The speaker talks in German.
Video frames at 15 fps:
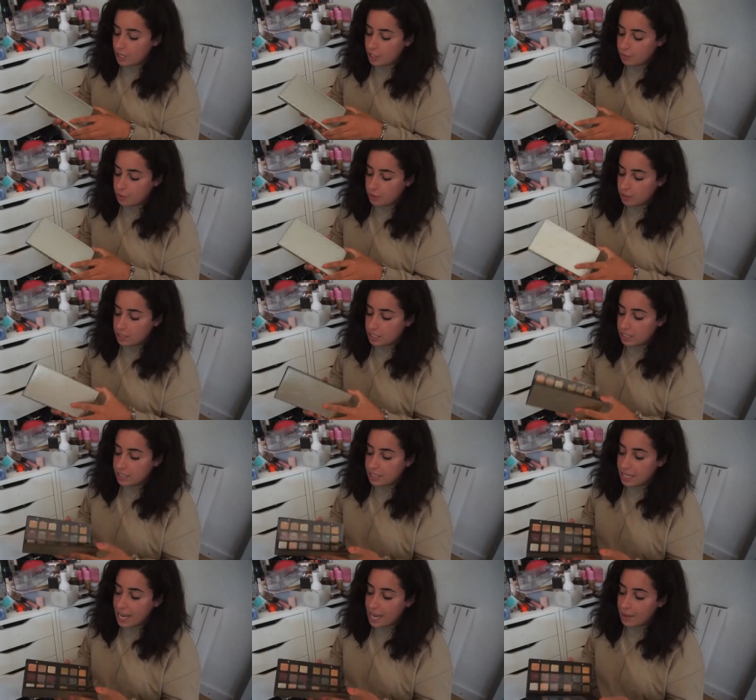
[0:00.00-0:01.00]
Beispiel noch die
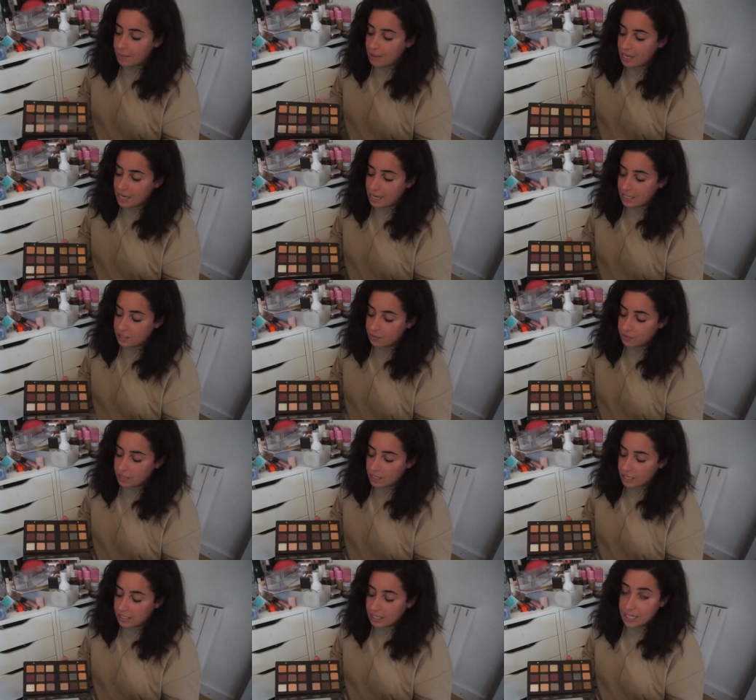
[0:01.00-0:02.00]
Star-Palette
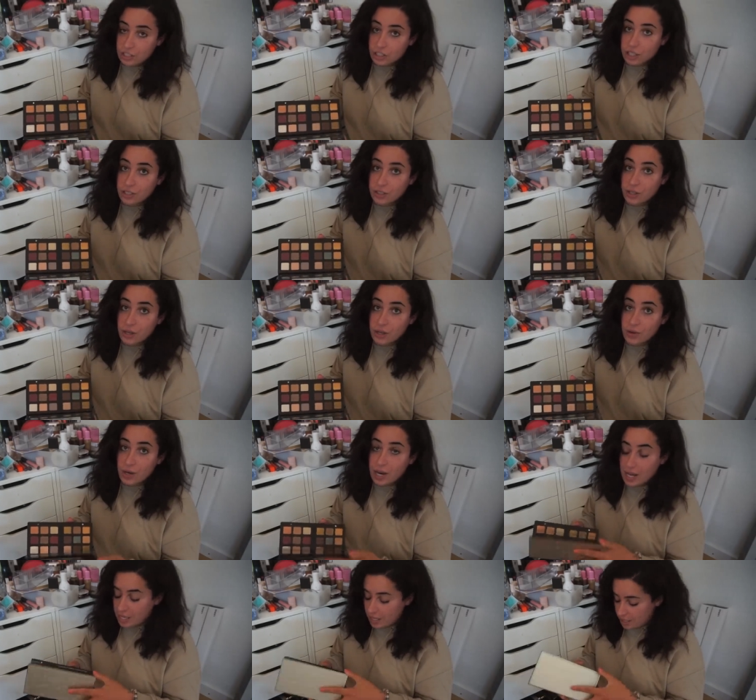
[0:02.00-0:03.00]
von Natasha
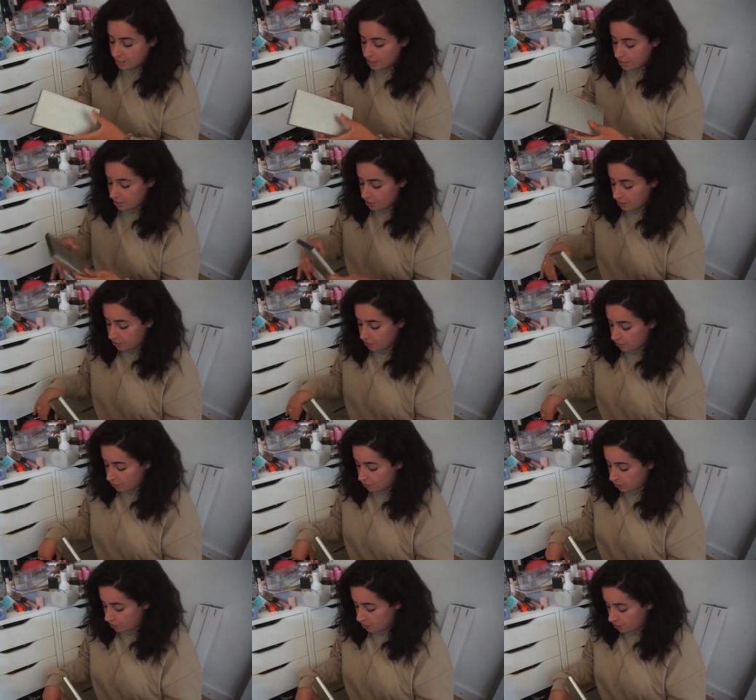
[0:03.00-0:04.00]
Denona
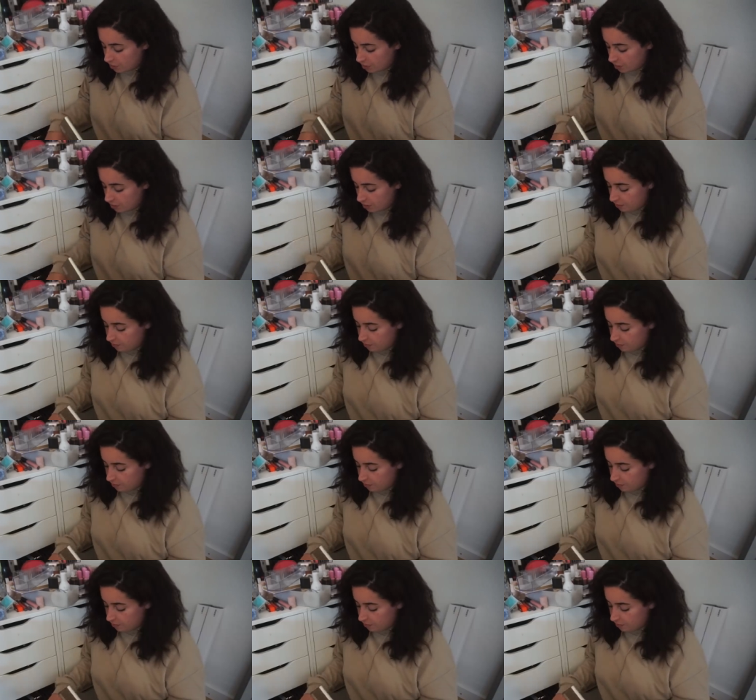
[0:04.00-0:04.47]
und